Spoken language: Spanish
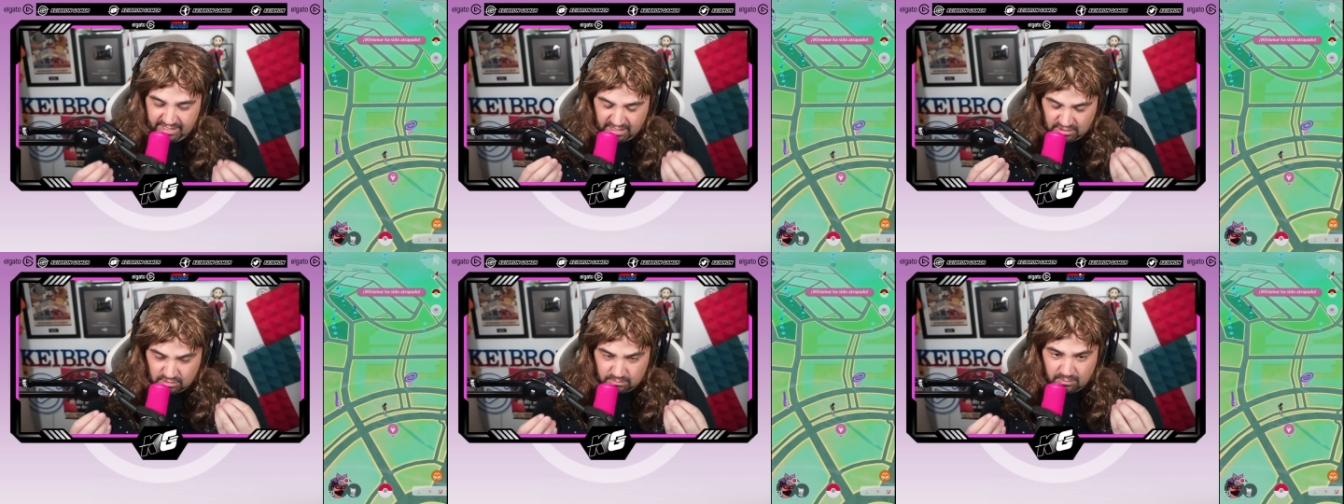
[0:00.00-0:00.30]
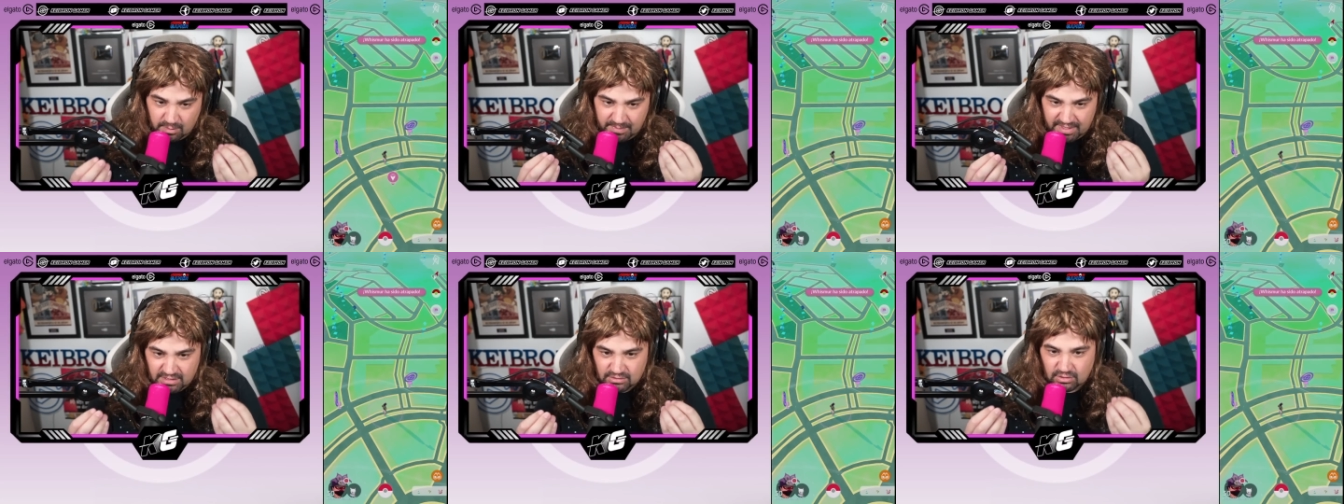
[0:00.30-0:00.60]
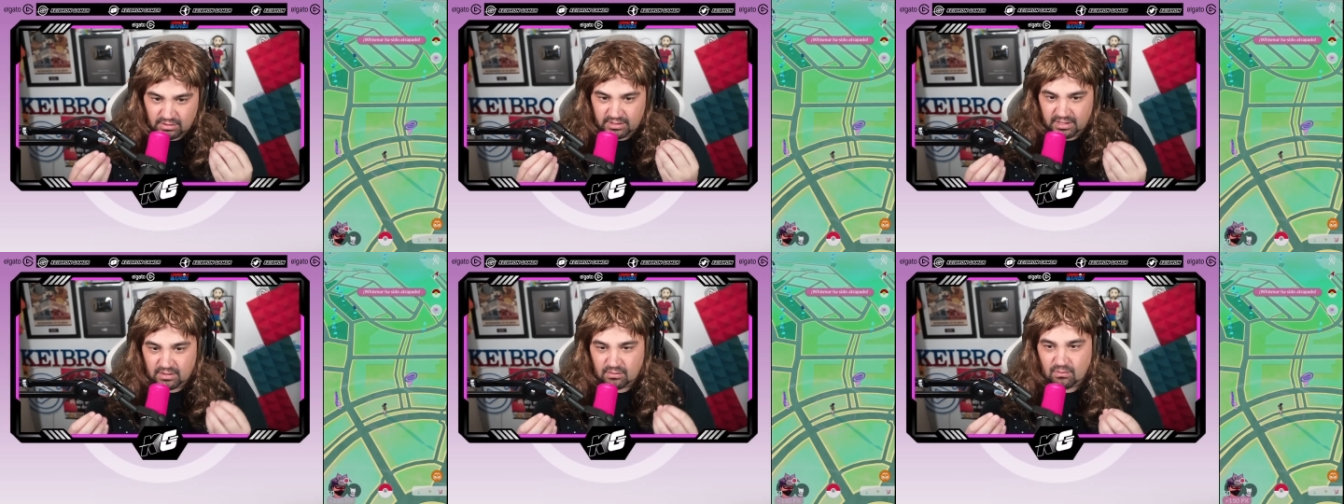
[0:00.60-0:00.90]
Es un
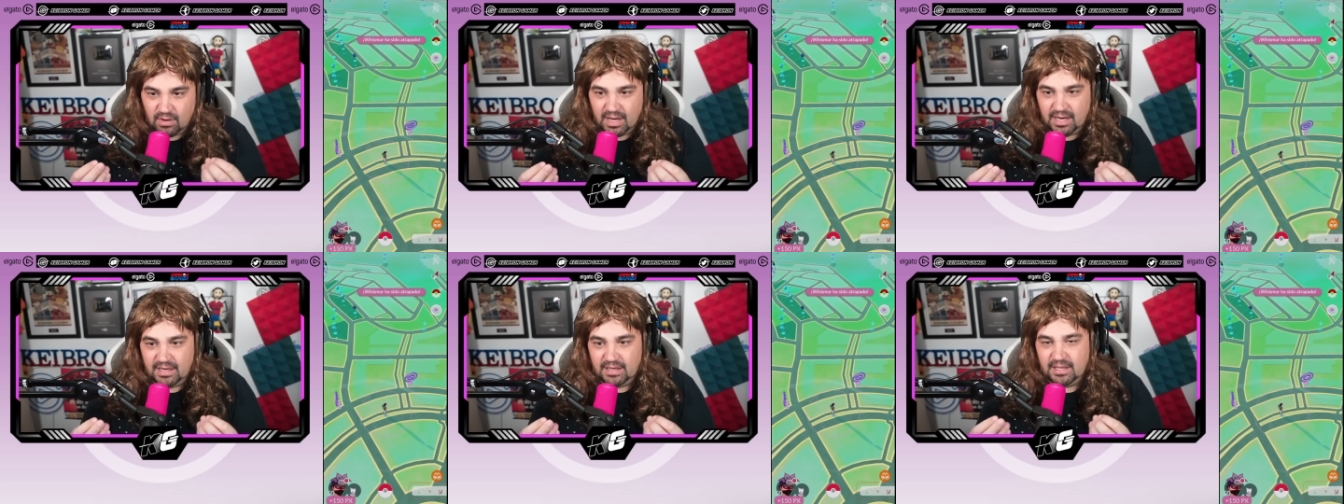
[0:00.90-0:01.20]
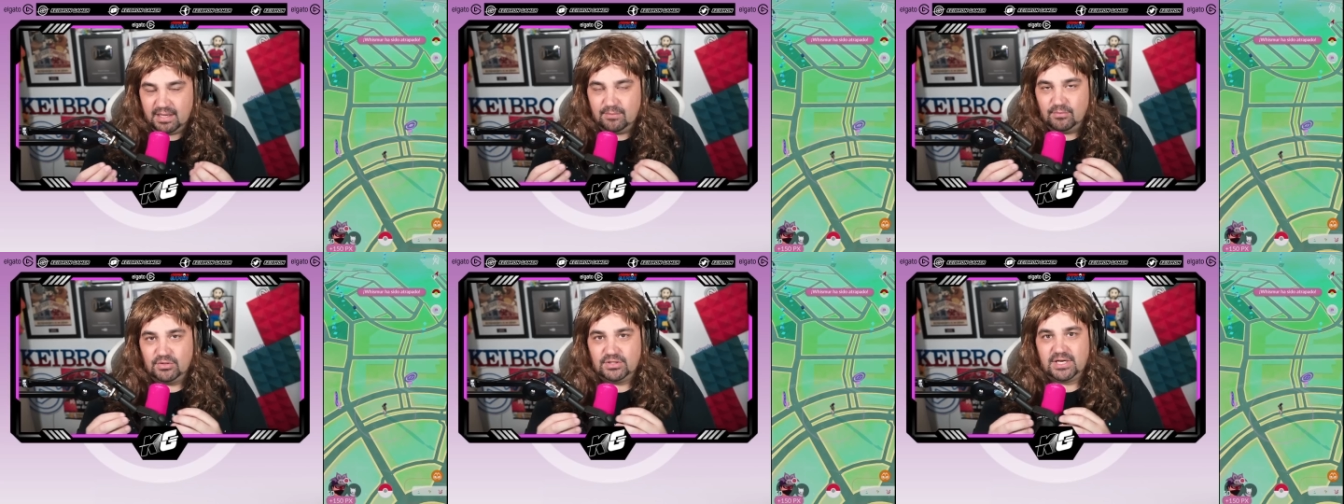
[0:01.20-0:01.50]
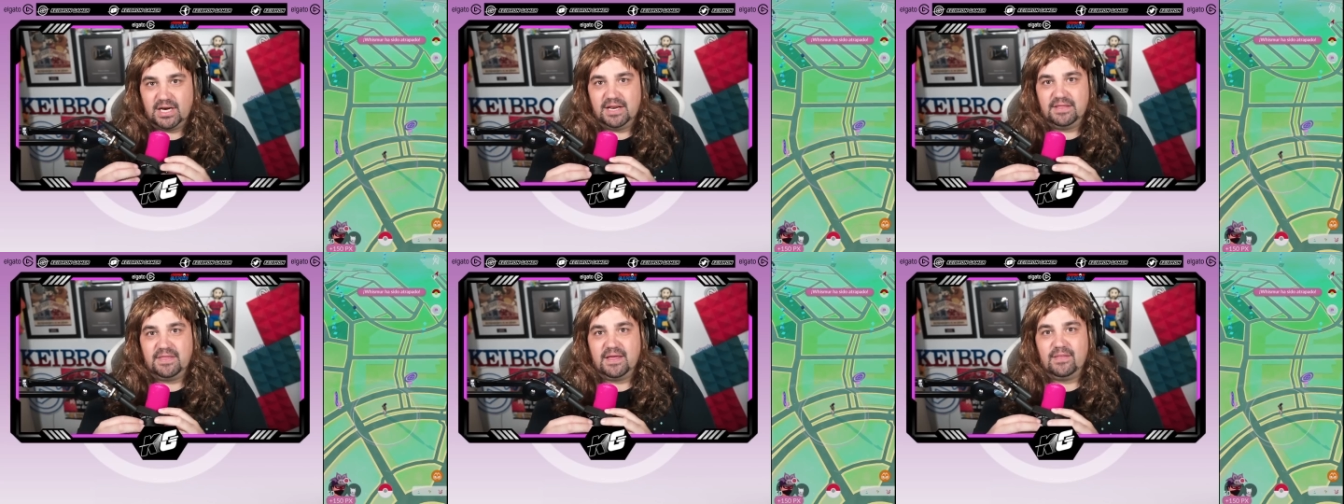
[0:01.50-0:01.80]
momento en el cual
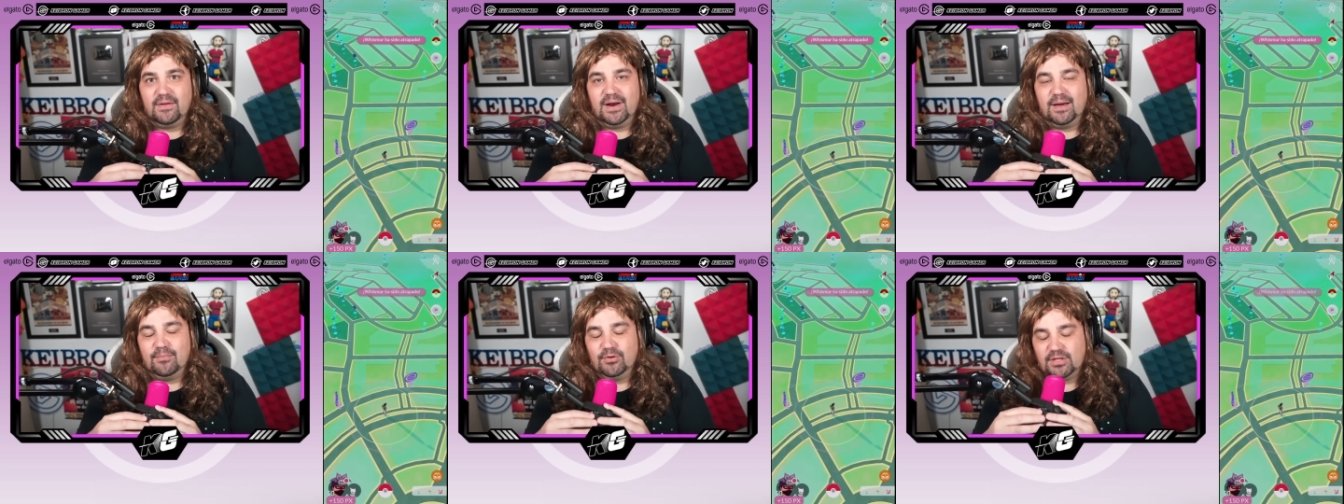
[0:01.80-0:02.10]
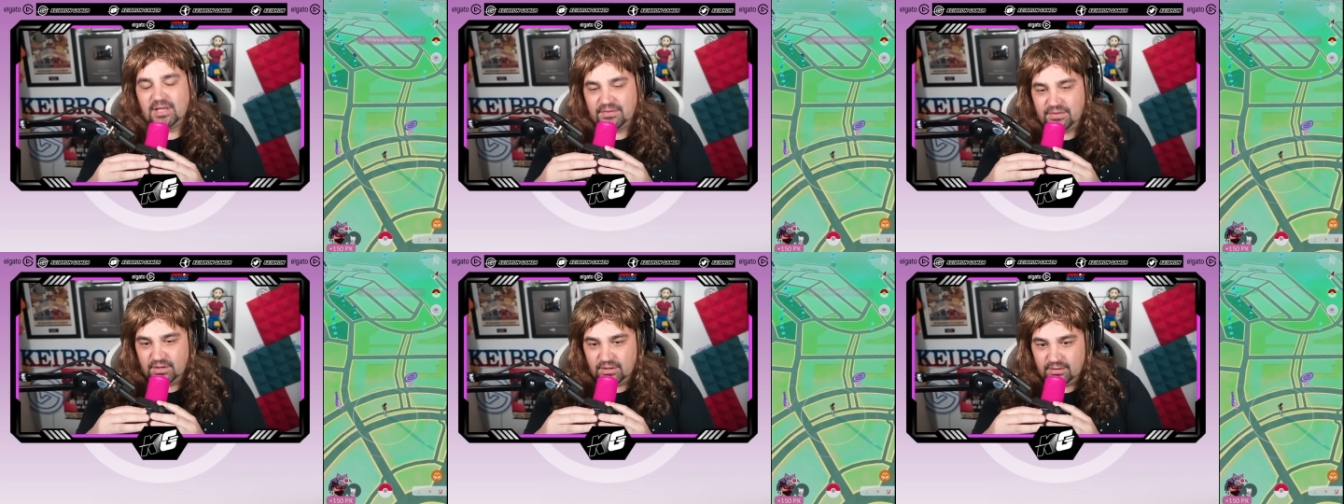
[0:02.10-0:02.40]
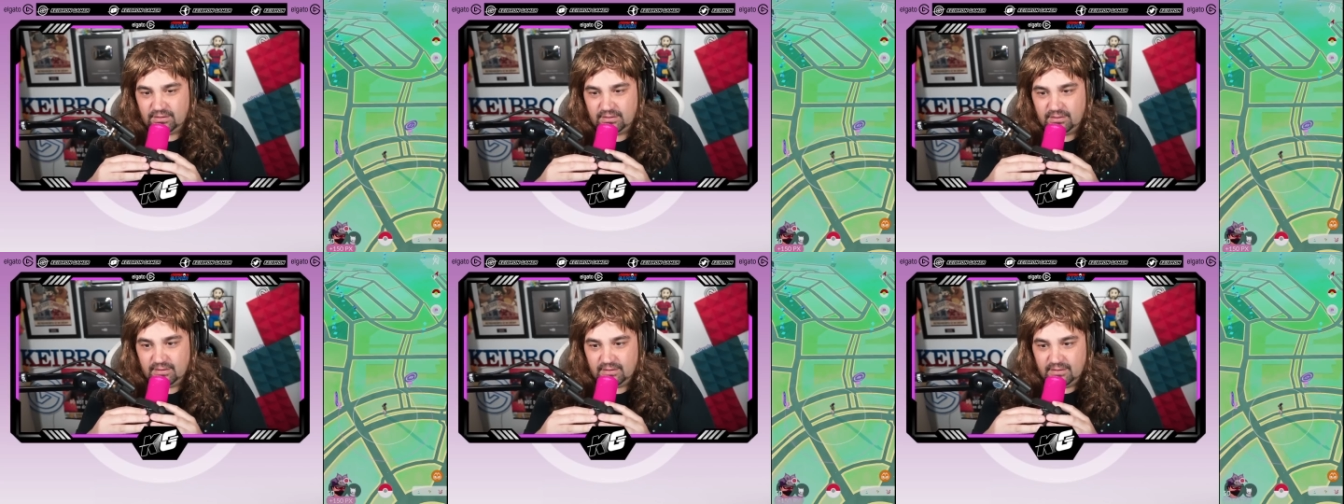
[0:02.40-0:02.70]
hemos realizado la
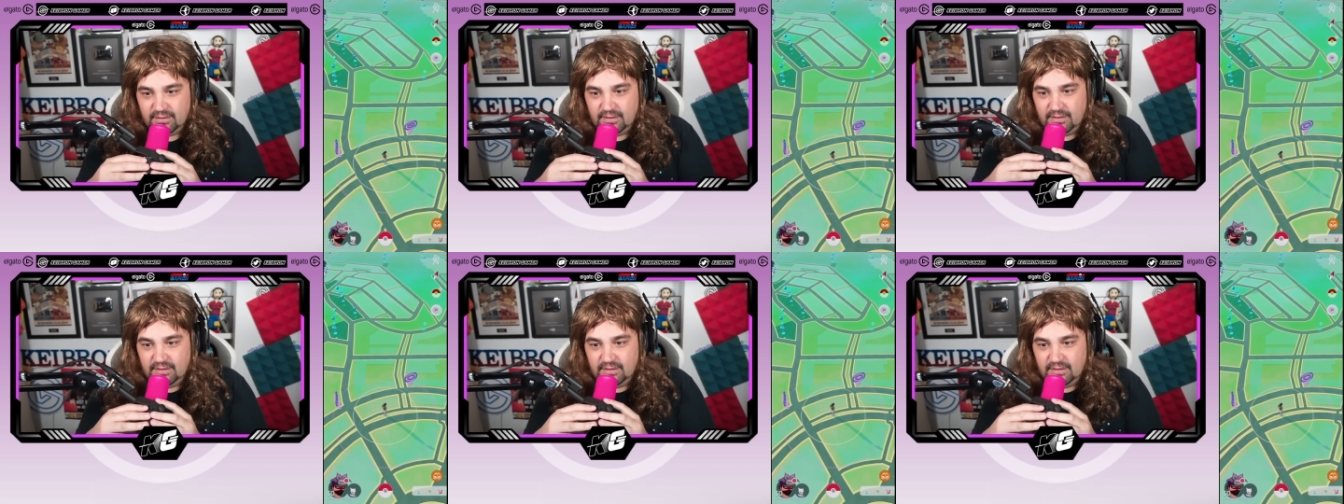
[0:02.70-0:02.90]
votación